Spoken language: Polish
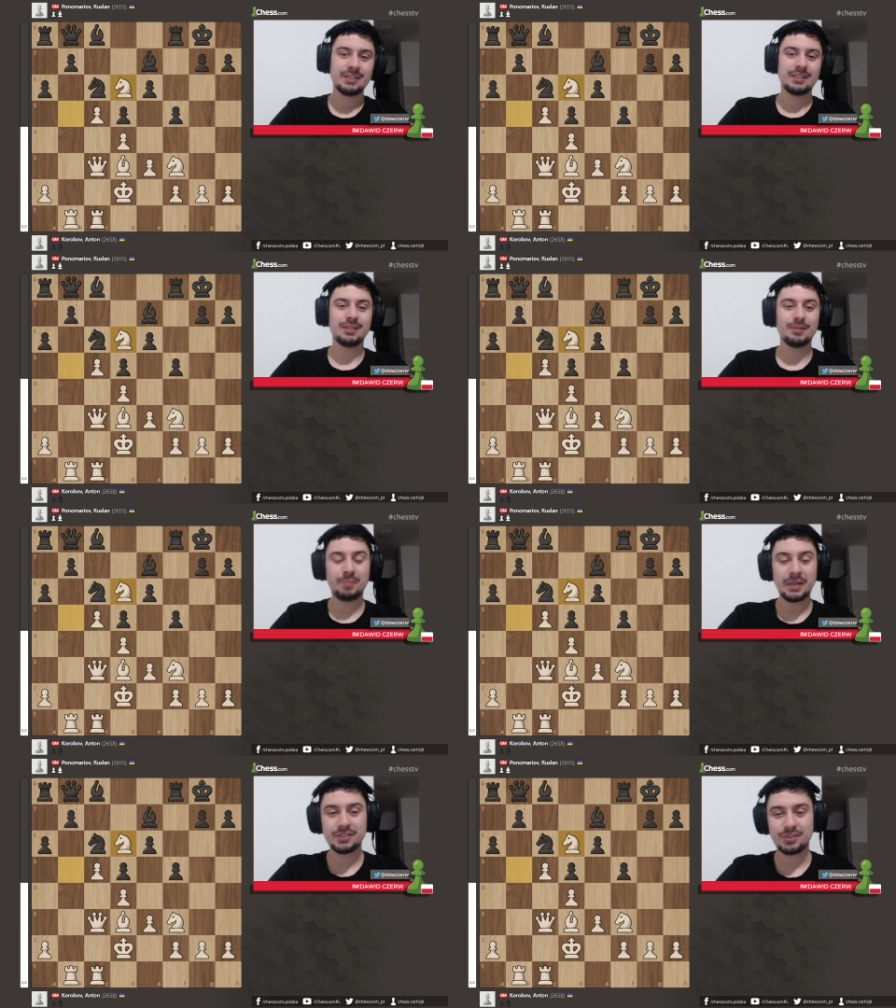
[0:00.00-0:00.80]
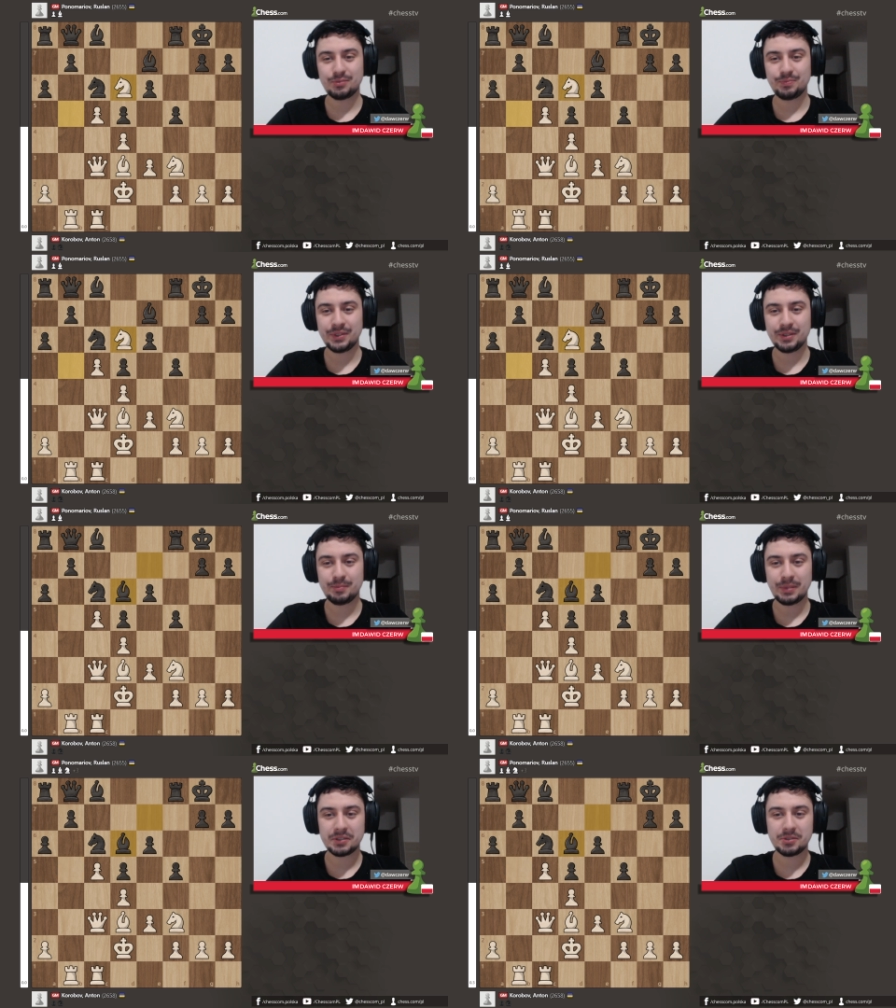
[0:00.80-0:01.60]
E, bardzo, e,
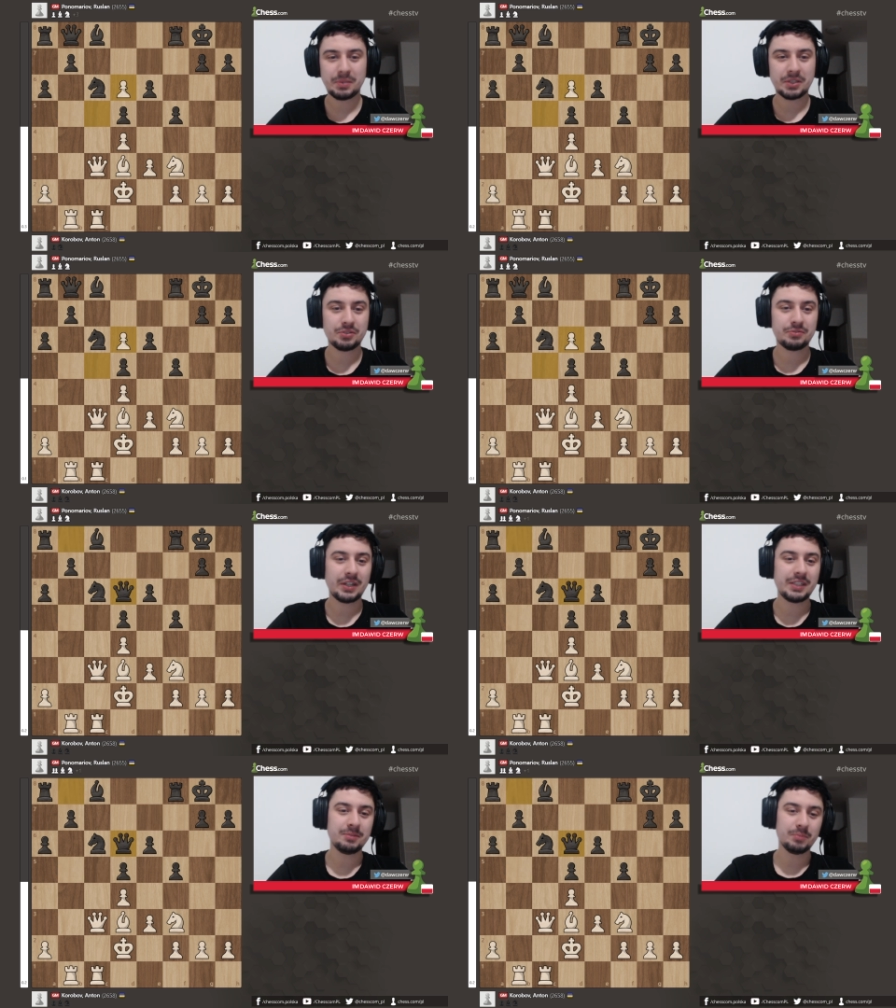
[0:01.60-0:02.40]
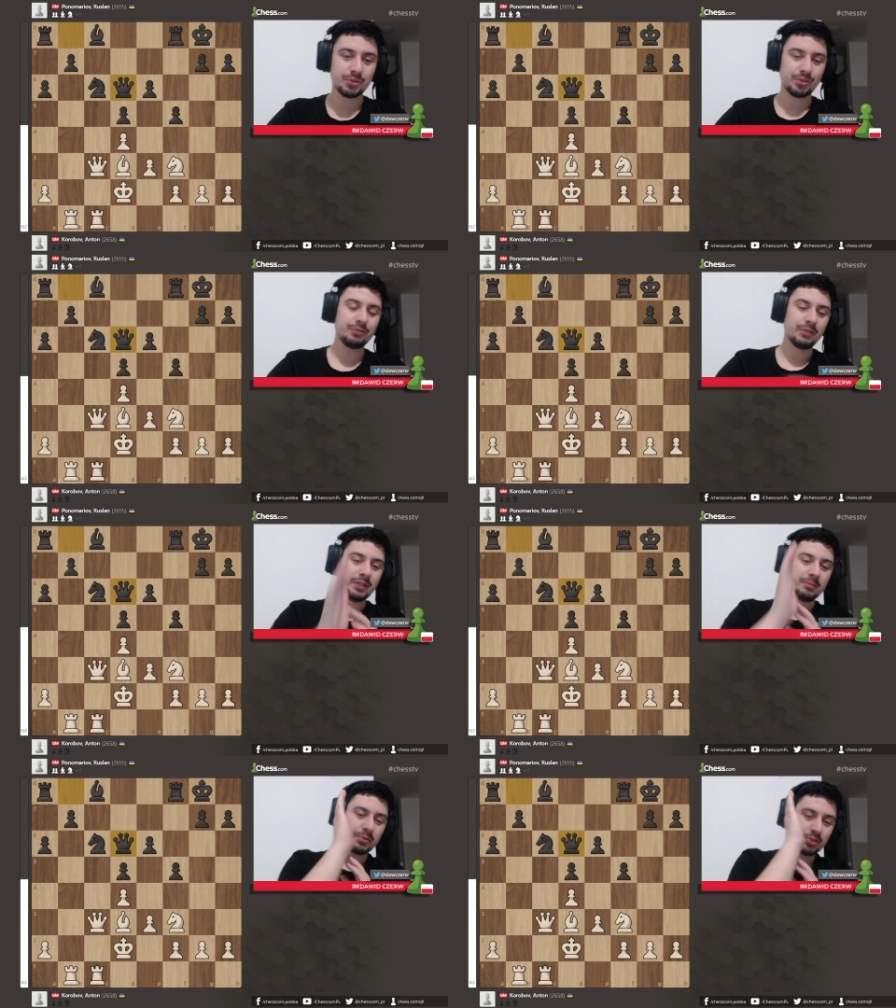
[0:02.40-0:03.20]
bardzo, bardzo fajny motyw,
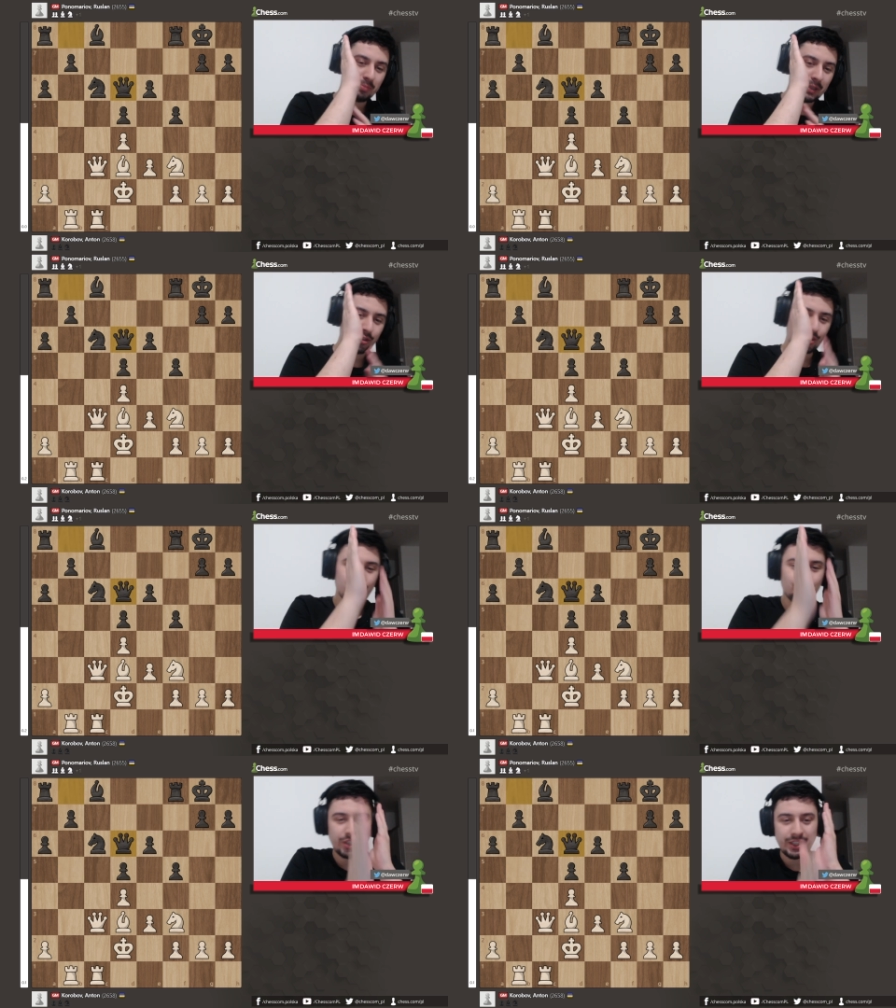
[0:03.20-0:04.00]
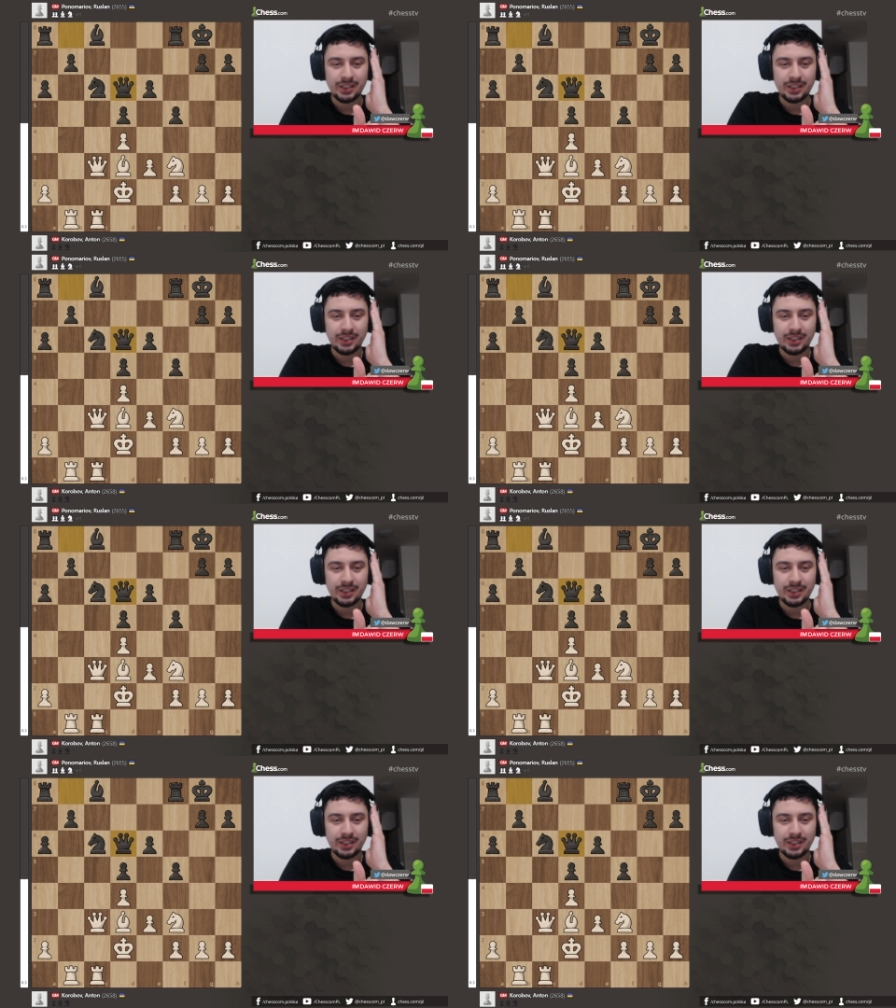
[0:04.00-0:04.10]
bo zobaczcie, że